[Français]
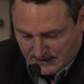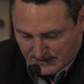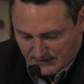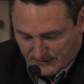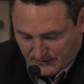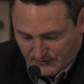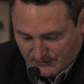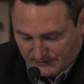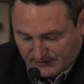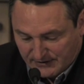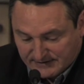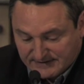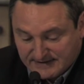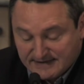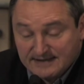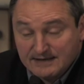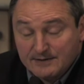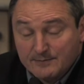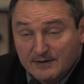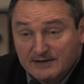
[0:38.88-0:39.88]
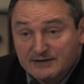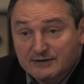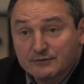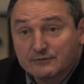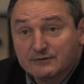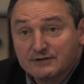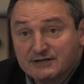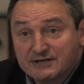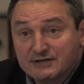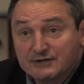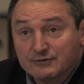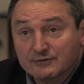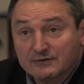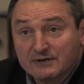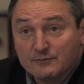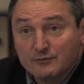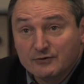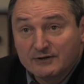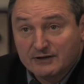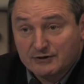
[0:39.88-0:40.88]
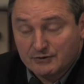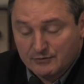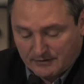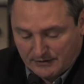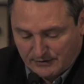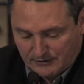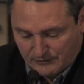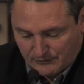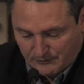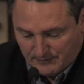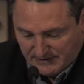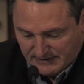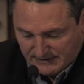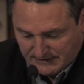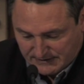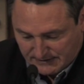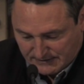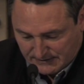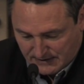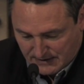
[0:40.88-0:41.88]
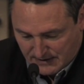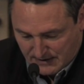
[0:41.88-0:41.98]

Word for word: euh, d'anticipation et de gestion des mutations économiques